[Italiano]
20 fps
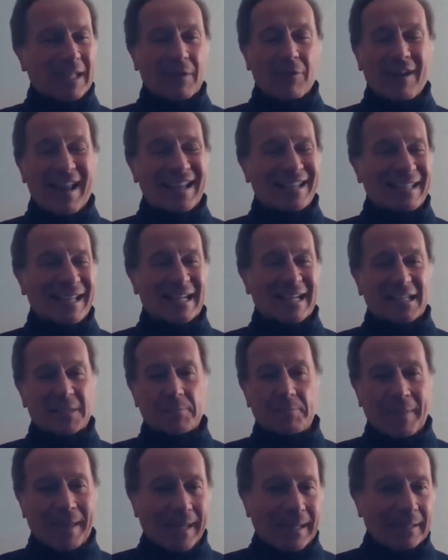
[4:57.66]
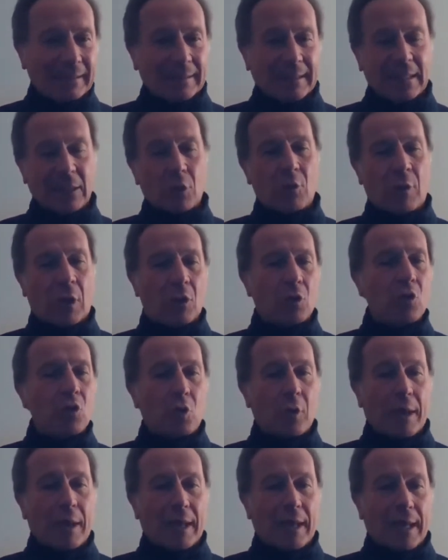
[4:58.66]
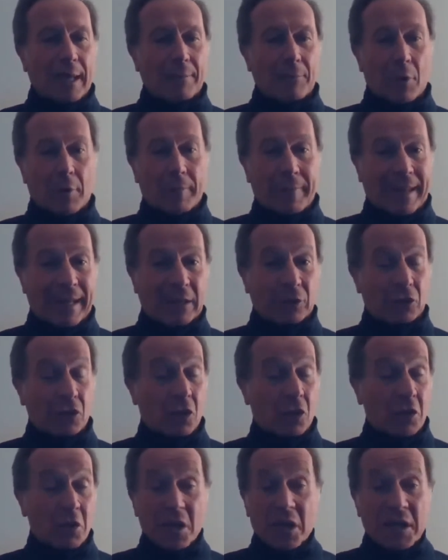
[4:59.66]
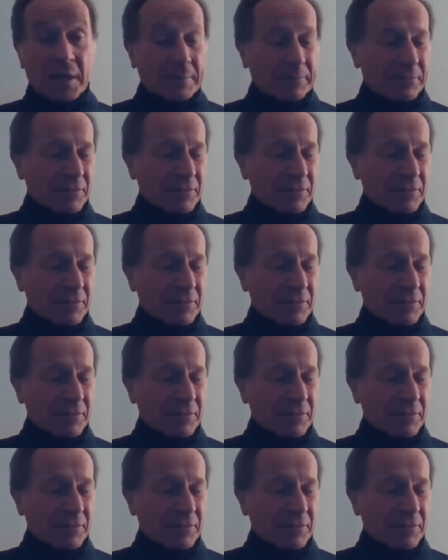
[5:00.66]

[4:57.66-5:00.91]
potevano essere spenti in qualunque momento,